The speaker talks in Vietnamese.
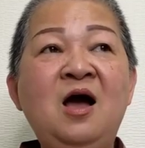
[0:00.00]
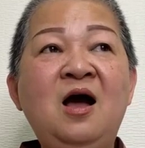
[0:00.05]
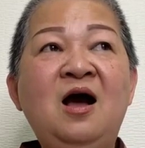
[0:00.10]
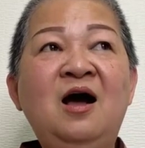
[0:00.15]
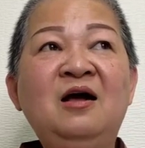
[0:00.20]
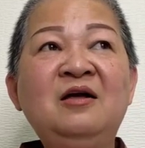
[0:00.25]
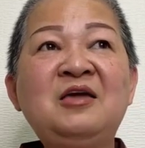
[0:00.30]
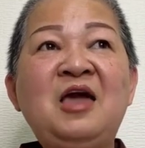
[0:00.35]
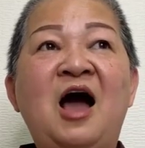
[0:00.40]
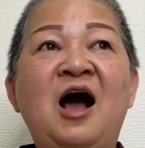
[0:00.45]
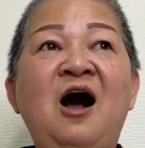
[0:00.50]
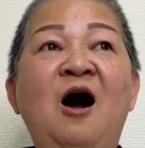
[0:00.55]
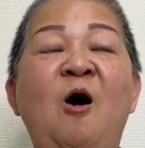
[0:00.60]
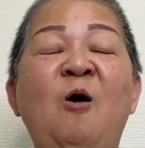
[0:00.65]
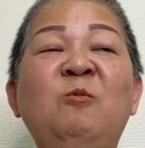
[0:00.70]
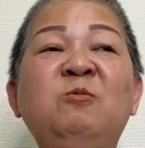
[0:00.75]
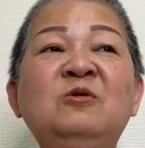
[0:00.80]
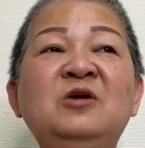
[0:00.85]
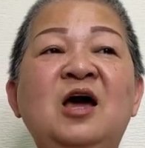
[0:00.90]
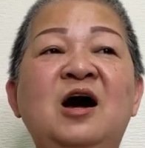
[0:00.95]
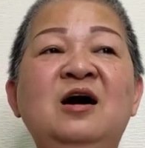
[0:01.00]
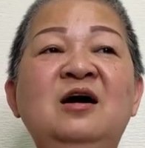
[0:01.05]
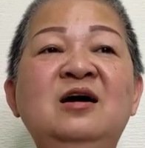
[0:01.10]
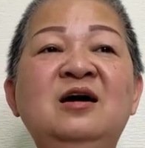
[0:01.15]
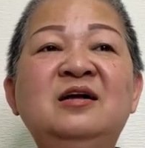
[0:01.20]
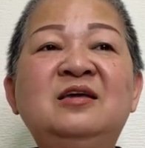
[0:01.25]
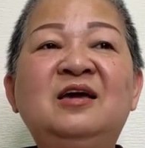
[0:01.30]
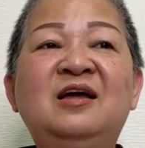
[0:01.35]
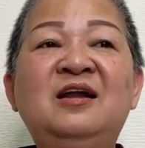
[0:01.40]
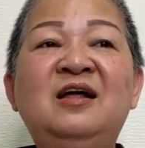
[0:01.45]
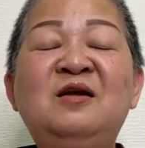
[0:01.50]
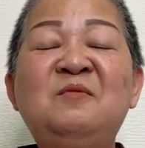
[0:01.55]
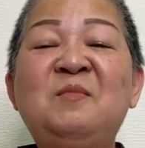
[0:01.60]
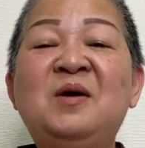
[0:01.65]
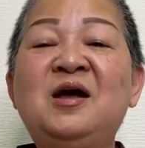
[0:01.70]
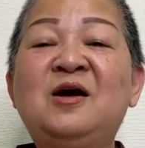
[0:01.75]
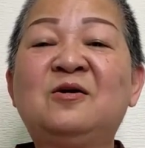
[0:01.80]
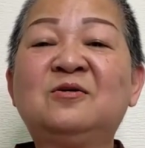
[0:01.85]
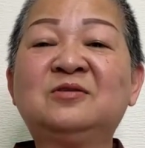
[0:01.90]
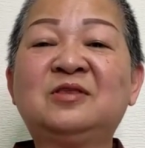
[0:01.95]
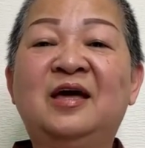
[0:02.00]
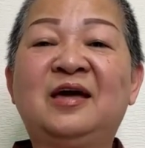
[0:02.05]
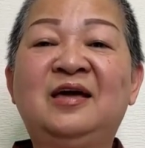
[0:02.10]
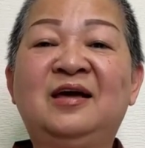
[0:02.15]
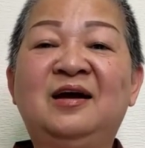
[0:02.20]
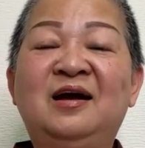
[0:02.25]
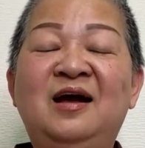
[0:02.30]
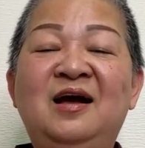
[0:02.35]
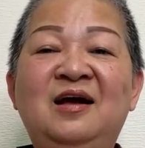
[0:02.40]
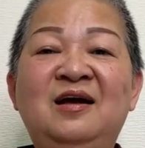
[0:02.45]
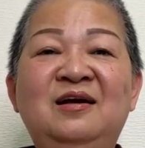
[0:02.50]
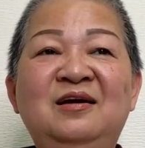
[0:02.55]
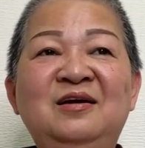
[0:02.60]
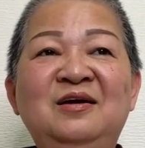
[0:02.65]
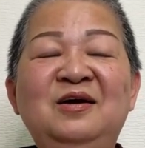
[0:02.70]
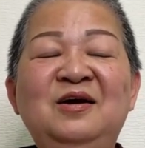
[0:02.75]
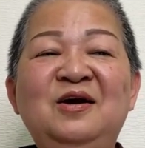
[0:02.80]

à, nhờ hung dữ cho nên mới có tiền á